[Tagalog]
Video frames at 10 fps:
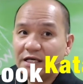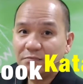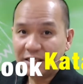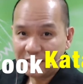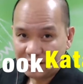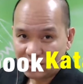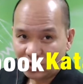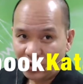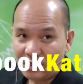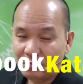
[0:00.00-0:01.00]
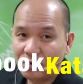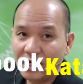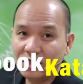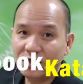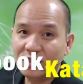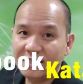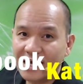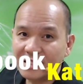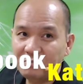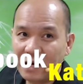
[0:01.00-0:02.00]
mag-install na po kayo,
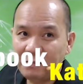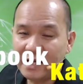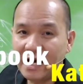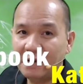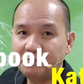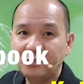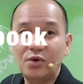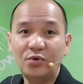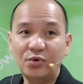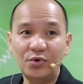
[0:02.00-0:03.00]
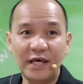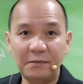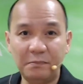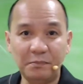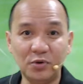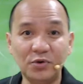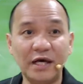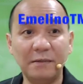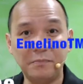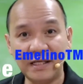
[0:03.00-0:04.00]
tax mapping app, Google,
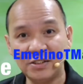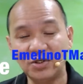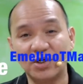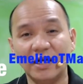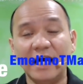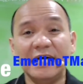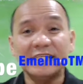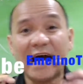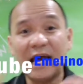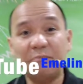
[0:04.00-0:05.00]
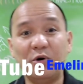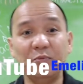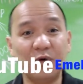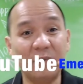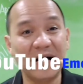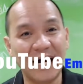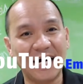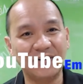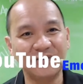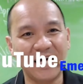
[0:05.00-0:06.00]
Google Play Store. Sa iPhone po,
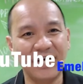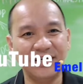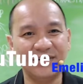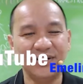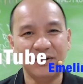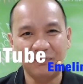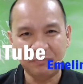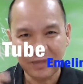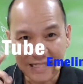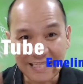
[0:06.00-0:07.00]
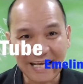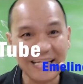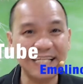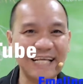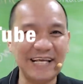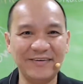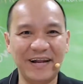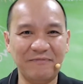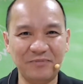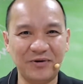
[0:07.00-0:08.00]
magkakaroon tayo. Intayin-intayin nyo
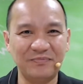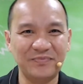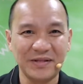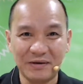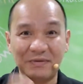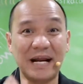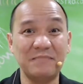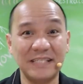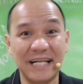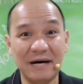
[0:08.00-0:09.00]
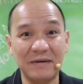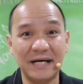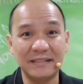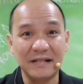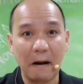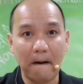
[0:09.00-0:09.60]
lang po. Maraming salamat!